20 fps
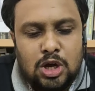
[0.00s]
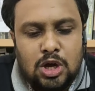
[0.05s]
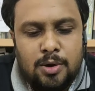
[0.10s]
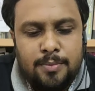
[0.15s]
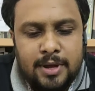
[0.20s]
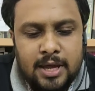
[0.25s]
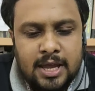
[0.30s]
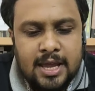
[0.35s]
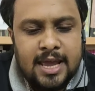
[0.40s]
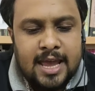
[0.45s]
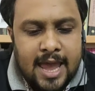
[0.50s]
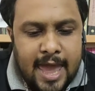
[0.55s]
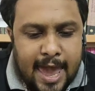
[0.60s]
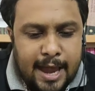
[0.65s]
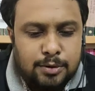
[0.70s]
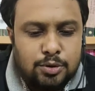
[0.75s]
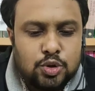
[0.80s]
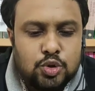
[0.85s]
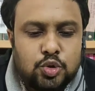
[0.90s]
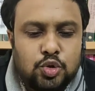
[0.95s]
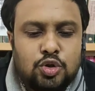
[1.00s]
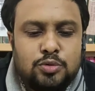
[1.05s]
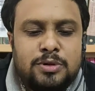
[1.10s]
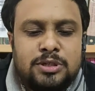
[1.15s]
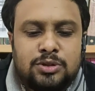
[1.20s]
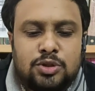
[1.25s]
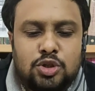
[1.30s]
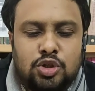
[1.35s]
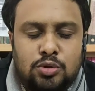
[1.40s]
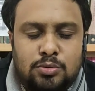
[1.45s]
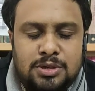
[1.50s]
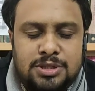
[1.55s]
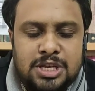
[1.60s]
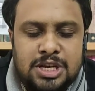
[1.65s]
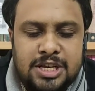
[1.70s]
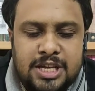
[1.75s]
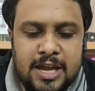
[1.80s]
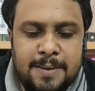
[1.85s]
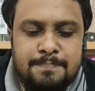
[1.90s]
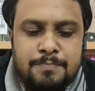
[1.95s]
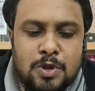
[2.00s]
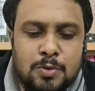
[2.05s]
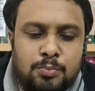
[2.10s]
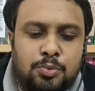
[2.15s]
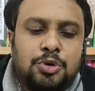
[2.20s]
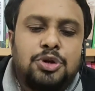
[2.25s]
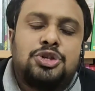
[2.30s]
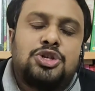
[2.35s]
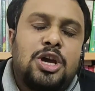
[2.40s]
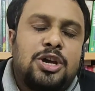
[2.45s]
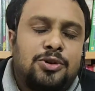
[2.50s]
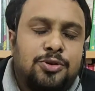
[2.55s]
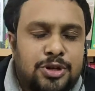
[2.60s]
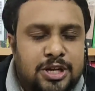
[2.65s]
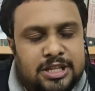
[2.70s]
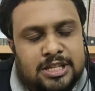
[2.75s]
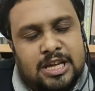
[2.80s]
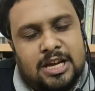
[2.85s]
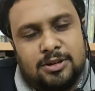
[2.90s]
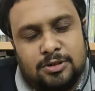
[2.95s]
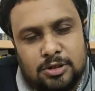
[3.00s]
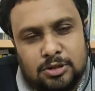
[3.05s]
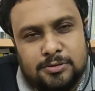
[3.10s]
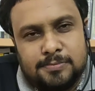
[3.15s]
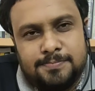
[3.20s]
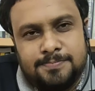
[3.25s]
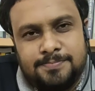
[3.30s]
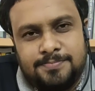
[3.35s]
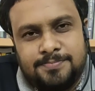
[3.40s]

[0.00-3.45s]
করা হবে এখন শুধুমাত্র তোমাদেরকে পরিচয় করিয়ে দেওয়া হবে